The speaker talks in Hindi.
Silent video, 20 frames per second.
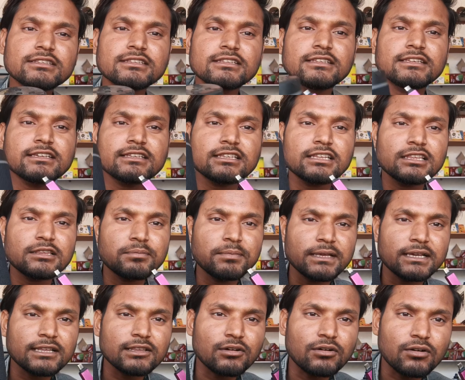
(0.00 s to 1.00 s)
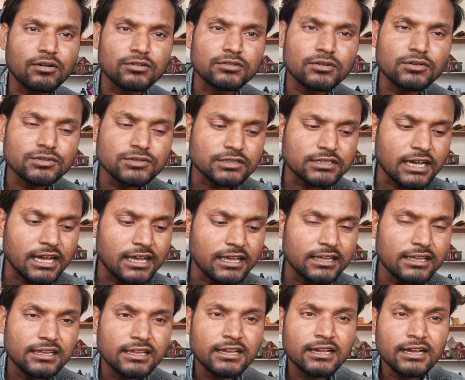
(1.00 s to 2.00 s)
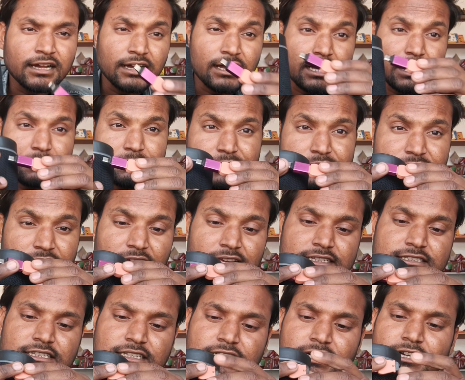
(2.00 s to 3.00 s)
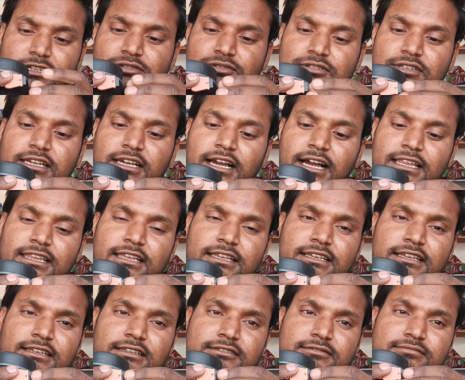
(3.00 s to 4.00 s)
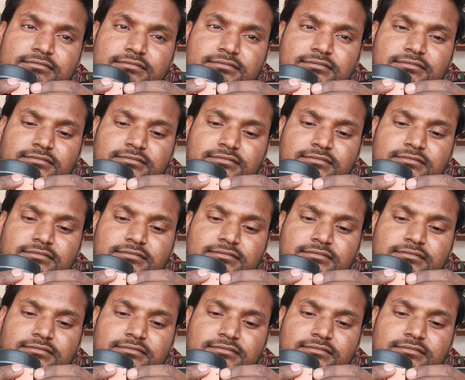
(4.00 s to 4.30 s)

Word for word: तरीके से स्पीकर ऑन हो चुका है अब इस एस कार्ड को निकालेंगे